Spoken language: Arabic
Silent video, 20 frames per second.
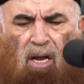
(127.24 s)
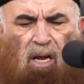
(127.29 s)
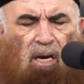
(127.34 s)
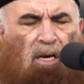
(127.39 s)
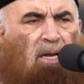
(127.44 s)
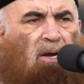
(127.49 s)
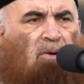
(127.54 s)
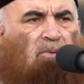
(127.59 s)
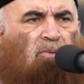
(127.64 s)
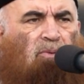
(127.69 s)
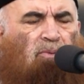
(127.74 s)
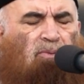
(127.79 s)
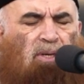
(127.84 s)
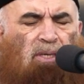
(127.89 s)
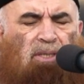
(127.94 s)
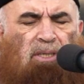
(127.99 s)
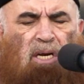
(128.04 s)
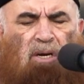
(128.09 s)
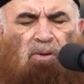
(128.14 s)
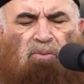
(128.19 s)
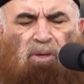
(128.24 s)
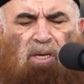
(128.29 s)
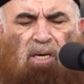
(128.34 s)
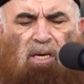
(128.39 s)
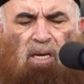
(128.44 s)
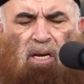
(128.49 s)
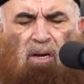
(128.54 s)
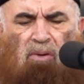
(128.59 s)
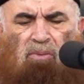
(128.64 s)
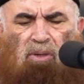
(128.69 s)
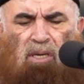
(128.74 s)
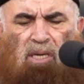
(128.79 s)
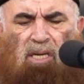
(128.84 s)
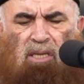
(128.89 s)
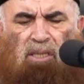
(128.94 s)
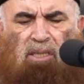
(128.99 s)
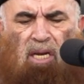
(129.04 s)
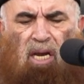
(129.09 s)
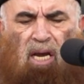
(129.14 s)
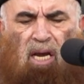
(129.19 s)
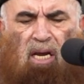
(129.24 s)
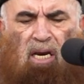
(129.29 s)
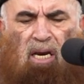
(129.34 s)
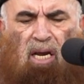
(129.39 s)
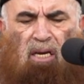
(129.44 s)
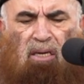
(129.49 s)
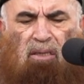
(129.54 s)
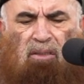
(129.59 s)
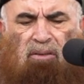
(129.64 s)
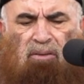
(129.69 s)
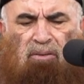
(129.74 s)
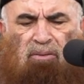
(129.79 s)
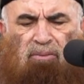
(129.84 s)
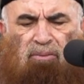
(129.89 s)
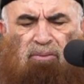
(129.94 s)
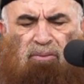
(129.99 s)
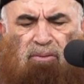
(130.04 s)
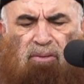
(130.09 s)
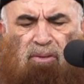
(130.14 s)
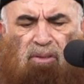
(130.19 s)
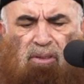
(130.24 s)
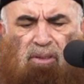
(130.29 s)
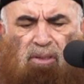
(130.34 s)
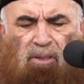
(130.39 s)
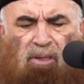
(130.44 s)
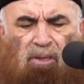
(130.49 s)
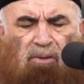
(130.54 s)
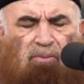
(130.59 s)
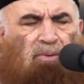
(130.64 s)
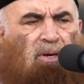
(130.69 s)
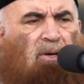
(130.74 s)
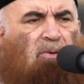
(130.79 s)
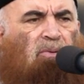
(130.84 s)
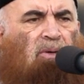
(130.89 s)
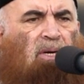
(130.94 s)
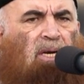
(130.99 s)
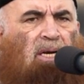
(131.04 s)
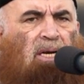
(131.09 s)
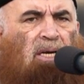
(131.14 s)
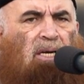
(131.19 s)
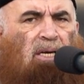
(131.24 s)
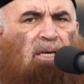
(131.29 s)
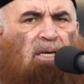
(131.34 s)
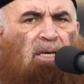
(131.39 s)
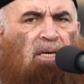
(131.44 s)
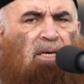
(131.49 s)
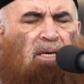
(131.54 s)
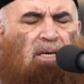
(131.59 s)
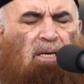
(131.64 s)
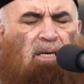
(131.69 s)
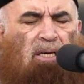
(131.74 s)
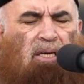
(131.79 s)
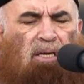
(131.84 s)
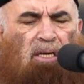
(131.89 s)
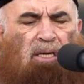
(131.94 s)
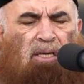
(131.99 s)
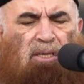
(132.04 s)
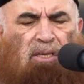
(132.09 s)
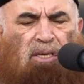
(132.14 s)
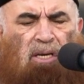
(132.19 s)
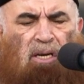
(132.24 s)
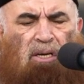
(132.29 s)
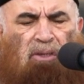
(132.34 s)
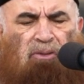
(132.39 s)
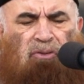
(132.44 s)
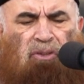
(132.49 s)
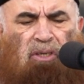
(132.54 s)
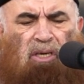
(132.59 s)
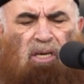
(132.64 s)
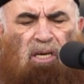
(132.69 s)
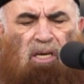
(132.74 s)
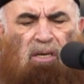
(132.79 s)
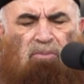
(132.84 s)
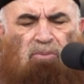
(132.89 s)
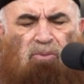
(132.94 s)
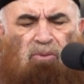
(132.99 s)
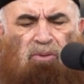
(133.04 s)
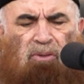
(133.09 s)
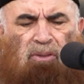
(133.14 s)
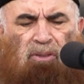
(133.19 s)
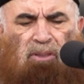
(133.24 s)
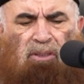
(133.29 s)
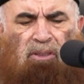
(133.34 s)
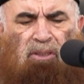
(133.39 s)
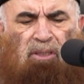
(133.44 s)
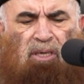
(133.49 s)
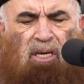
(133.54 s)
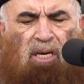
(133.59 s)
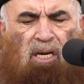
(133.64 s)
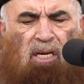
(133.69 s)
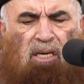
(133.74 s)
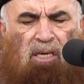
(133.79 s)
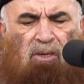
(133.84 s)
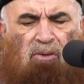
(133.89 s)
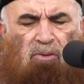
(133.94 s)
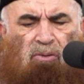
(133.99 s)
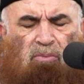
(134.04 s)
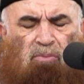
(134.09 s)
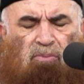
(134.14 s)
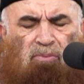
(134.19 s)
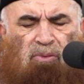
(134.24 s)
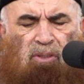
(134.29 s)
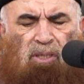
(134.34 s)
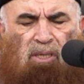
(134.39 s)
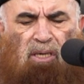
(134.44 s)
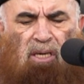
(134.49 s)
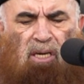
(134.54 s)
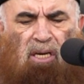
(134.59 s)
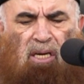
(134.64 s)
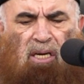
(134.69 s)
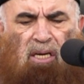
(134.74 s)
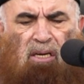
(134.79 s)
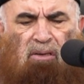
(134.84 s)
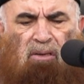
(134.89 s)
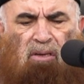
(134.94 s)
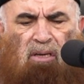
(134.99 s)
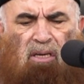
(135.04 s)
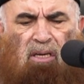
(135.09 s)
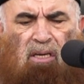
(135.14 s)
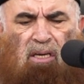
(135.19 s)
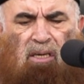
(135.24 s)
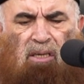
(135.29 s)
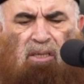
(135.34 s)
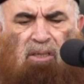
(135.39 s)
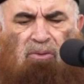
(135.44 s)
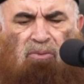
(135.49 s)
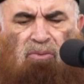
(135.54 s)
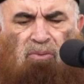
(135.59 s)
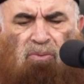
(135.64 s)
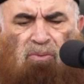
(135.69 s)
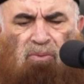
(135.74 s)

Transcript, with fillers: القول في تأويل قوله تعالى فأولئك أصحاب النار هم فيها خالدون